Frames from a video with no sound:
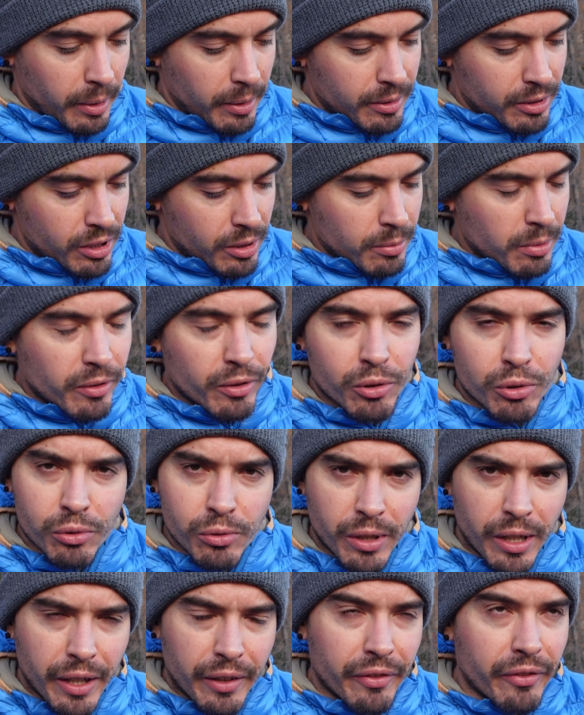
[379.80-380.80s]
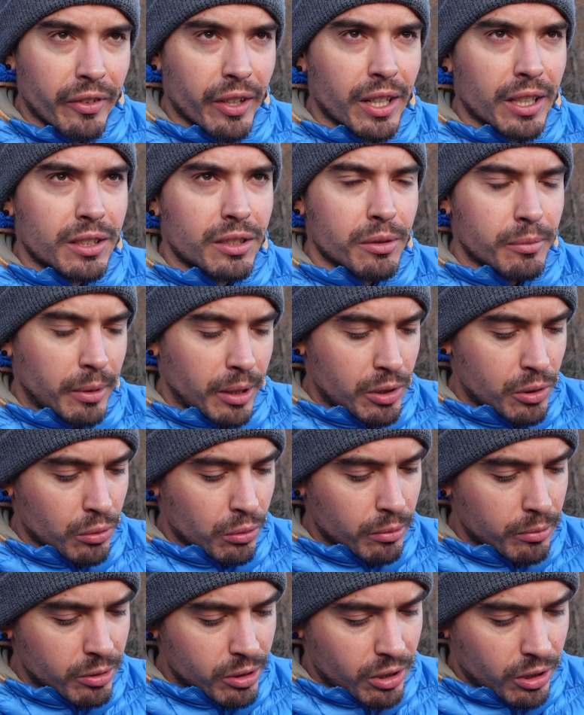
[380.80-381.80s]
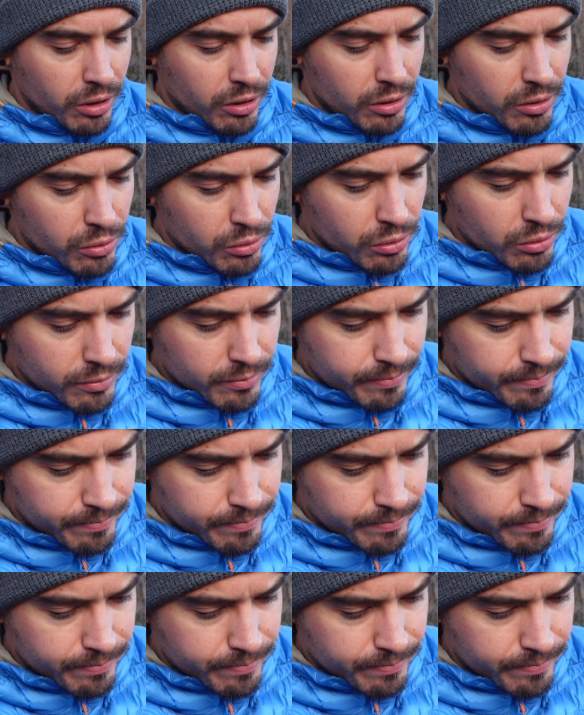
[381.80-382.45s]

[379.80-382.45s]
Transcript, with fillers: ci bevo su un caffè, ci mangio due biscotti su,